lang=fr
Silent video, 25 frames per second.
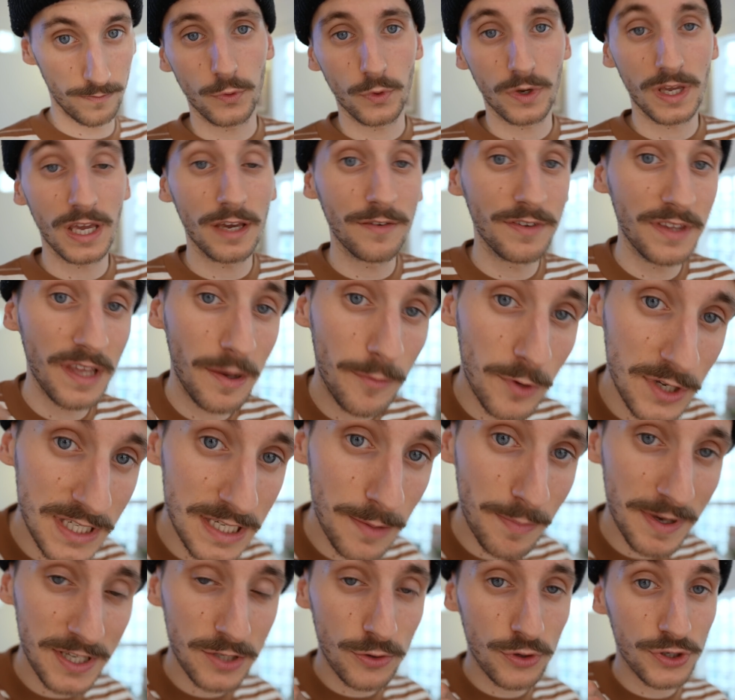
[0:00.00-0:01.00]
Donc évidemment
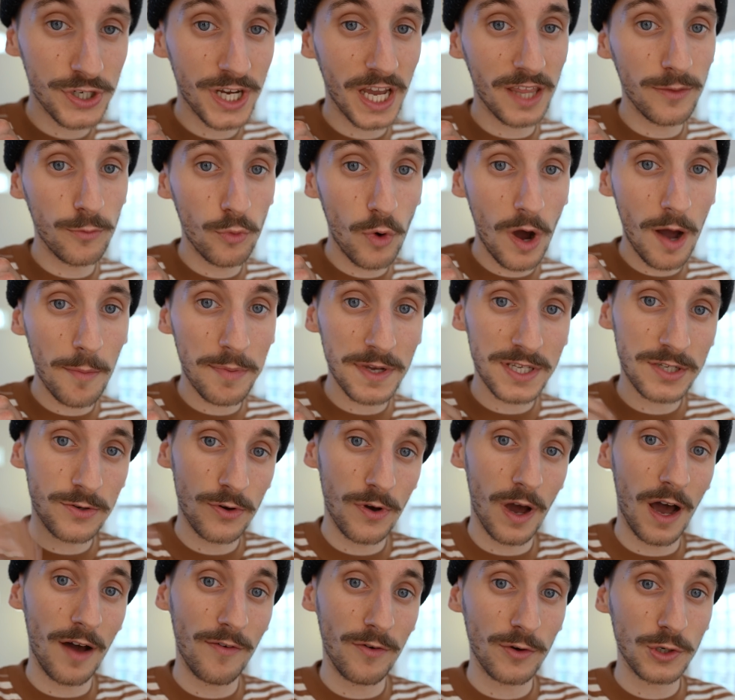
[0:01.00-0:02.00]
c'est pas ce que je gagne moi parce
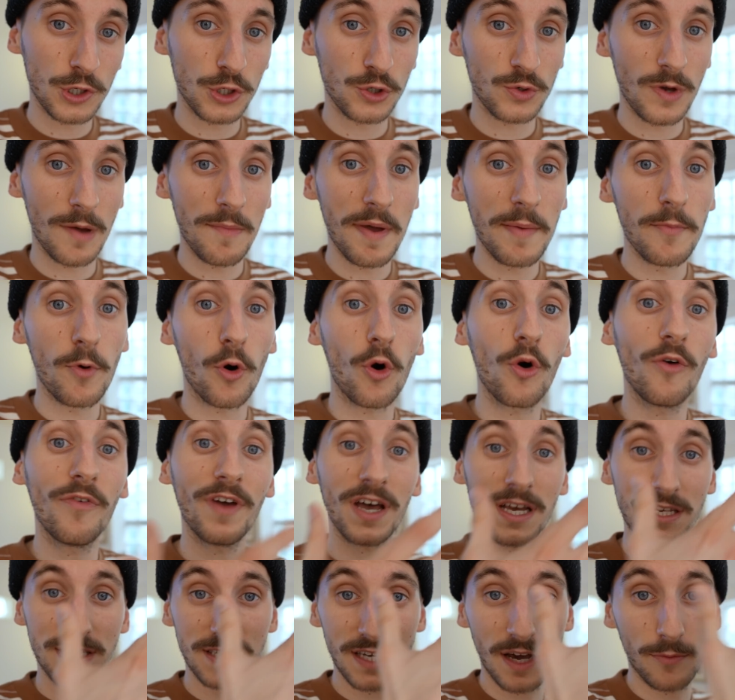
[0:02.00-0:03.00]
que avant que ce soit même
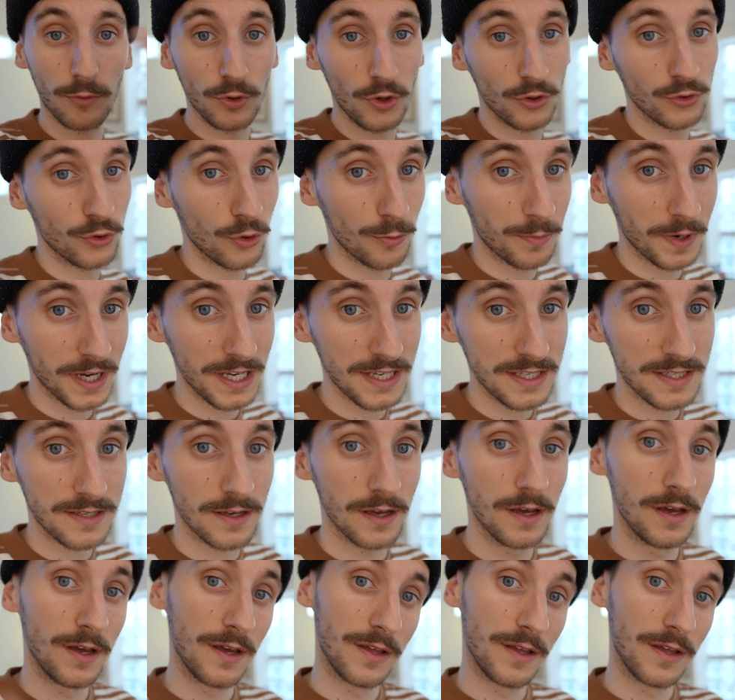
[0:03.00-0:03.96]
reversé à mon entreprise,